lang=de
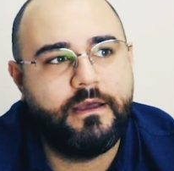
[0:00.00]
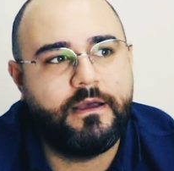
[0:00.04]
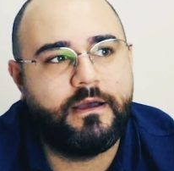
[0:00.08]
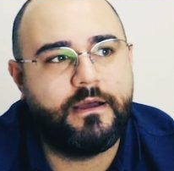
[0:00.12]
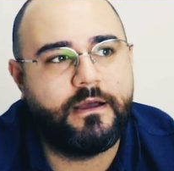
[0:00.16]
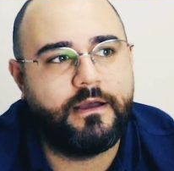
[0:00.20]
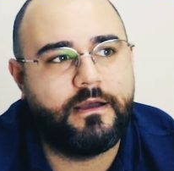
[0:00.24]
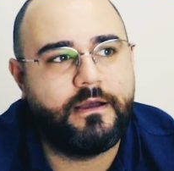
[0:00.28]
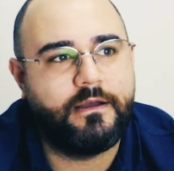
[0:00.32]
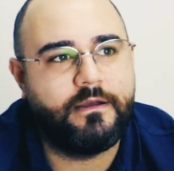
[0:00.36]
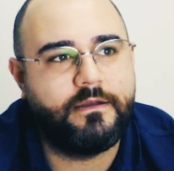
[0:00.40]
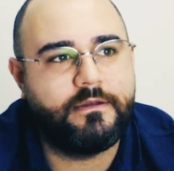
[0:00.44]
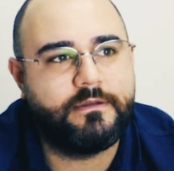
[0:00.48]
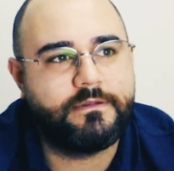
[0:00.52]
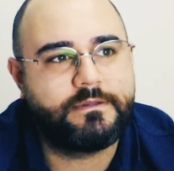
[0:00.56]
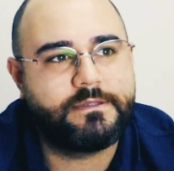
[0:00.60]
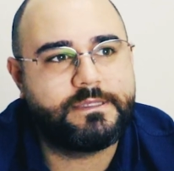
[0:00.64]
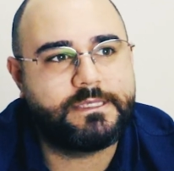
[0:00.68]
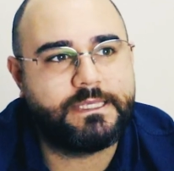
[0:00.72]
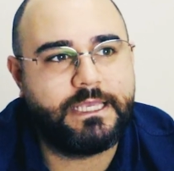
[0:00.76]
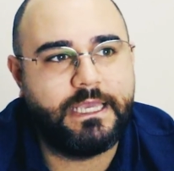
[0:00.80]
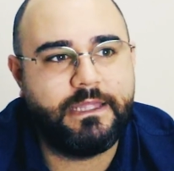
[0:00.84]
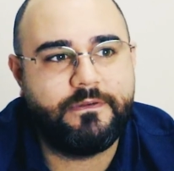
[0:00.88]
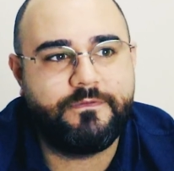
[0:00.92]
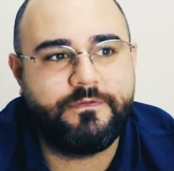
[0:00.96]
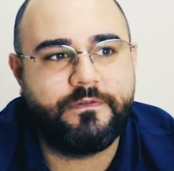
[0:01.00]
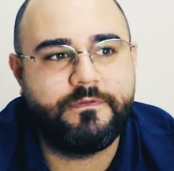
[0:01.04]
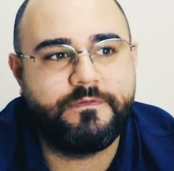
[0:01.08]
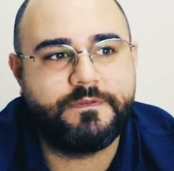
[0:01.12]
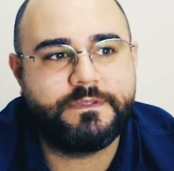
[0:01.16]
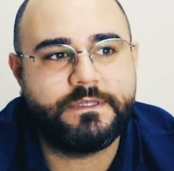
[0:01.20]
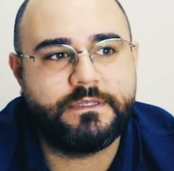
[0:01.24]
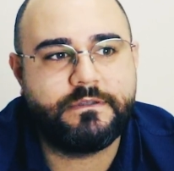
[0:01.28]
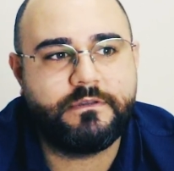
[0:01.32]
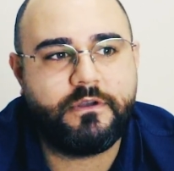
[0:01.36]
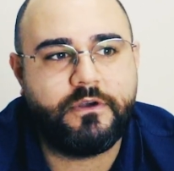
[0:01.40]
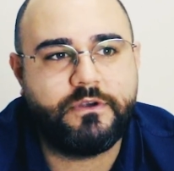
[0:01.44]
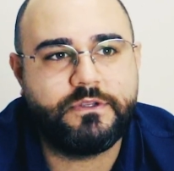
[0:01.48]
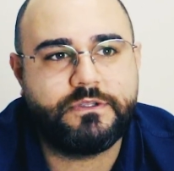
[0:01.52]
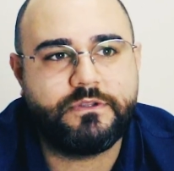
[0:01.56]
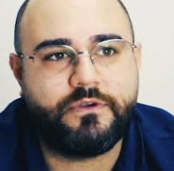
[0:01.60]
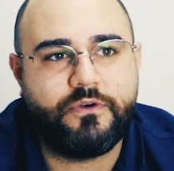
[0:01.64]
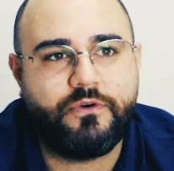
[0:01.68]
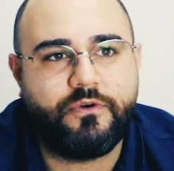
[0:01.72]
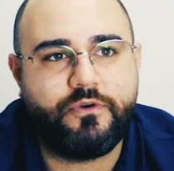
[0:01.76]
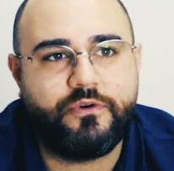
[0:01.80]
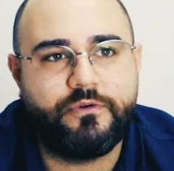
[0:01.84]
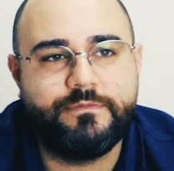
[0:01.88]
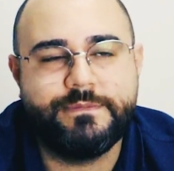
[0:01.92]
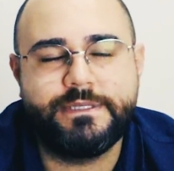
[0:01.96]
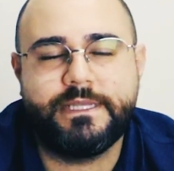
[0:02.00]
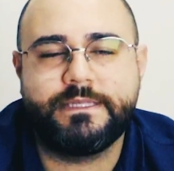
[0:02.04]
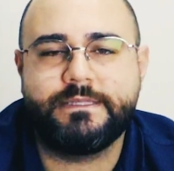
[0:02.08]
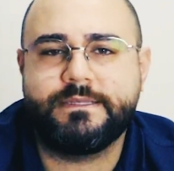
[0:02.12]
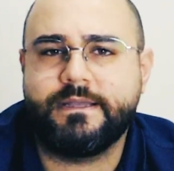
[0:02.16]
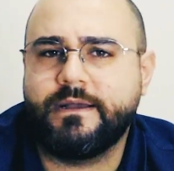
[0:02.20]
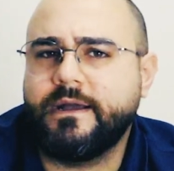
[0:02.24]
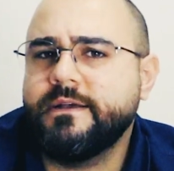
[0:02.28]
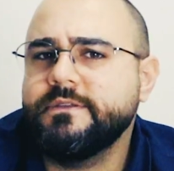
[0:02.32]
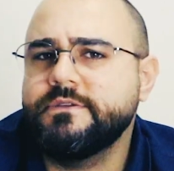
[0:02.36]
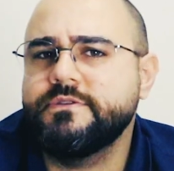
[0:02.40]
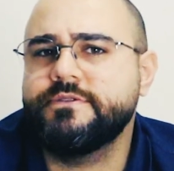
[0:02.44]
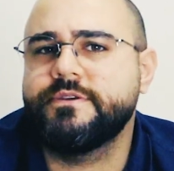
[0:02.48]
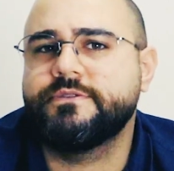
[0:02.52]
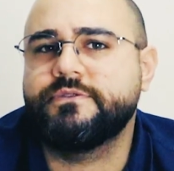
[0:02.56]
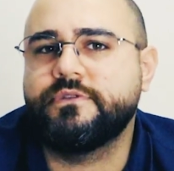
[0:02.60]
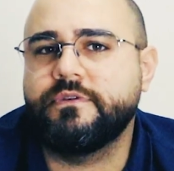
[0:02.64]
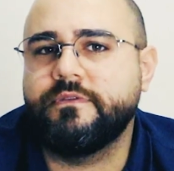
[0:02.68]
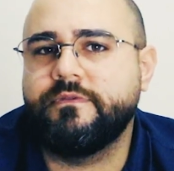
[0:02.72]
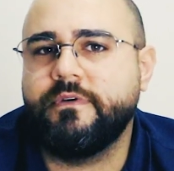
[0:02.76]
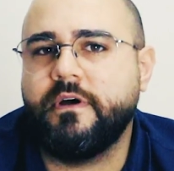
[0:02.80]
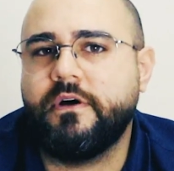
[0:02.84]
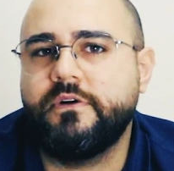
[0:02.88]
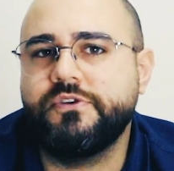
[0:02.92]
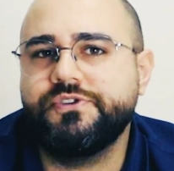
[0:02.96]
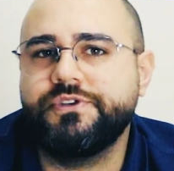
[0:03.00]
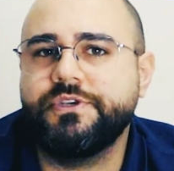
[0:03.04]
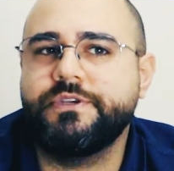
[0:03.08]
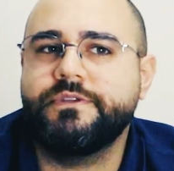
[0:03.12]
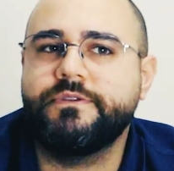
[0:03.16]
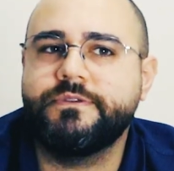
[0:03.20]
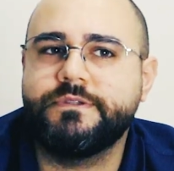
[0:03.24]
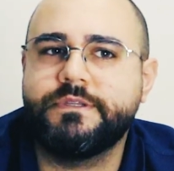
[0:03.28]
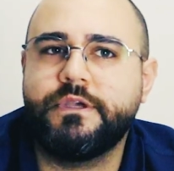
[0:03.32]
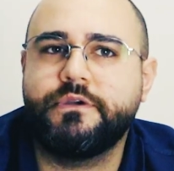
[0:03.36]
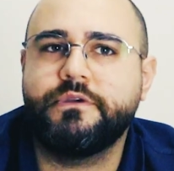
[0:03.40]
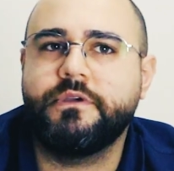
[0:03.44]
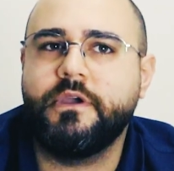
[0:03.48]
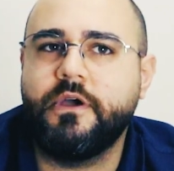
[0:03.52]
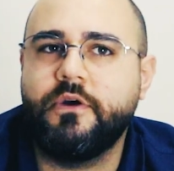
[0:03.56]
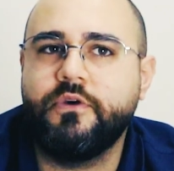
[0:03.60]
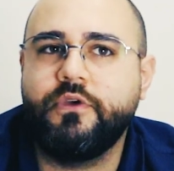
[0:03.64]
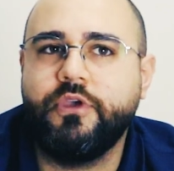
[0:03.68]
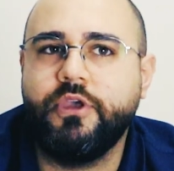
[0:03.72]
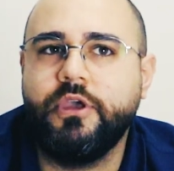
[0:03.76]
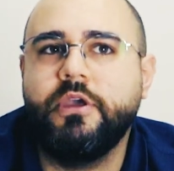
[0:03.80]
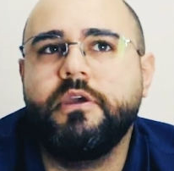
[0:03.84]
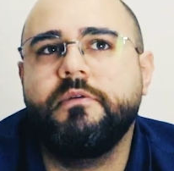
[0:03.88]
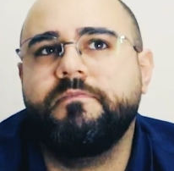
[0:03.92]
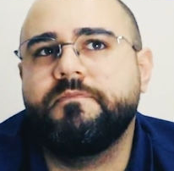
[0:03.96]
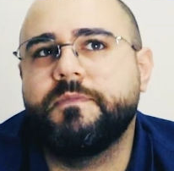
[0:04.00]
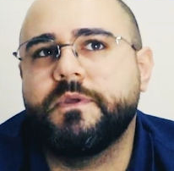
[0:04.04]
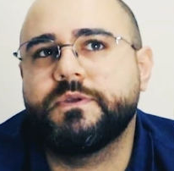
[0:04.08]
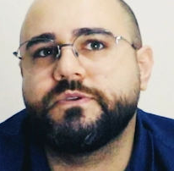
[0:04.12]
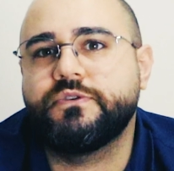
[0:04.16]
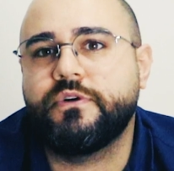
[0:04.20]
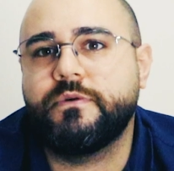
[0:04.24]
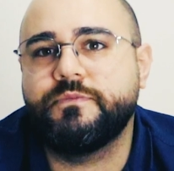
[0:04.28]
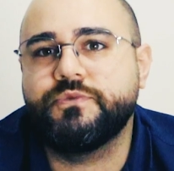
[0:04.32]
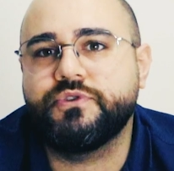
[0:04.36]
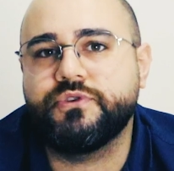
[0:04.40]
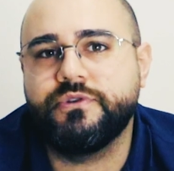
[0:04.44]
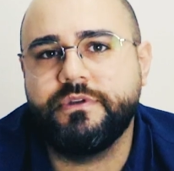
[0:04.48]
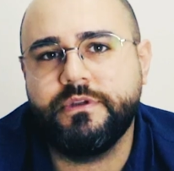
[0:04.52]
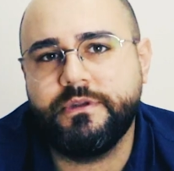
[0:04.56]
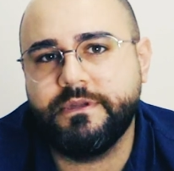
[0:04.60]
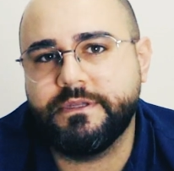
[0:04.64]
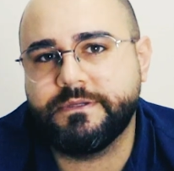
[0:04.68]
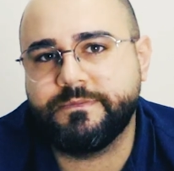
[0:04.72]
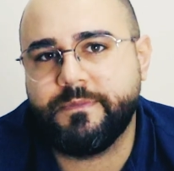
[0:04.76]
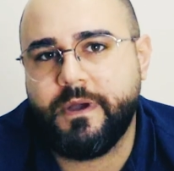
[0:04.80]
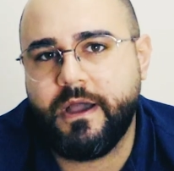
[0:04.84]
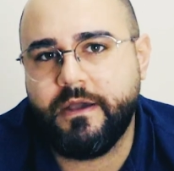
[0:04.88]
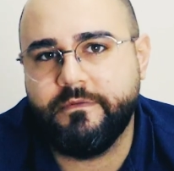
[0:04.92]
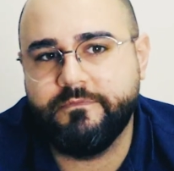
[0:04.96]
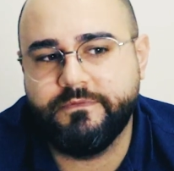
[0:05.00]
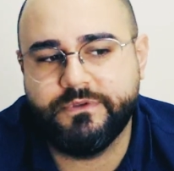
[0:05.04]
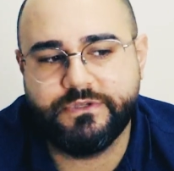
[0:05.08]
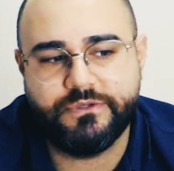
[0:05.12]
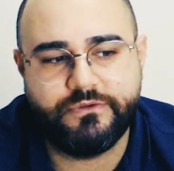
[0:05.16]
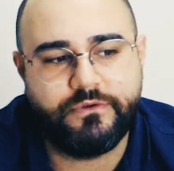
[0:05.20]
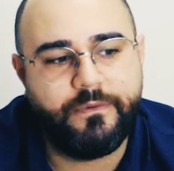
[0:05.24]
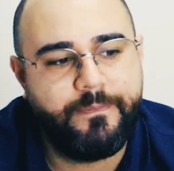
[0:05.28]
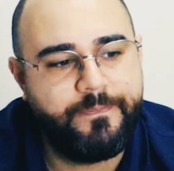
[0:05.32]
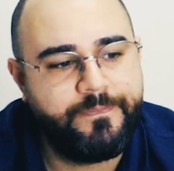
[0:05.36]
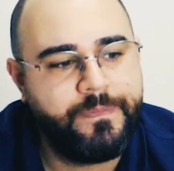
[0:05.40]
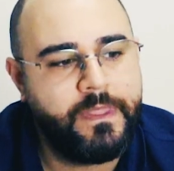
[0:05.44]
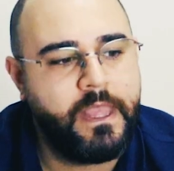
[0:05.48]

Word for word: äh, 10, 15.000 Euro Umsatz, dann kannst du das ungefähr ausrechnen und sagen, ja okay, das kommt schon hin, das machen wir so.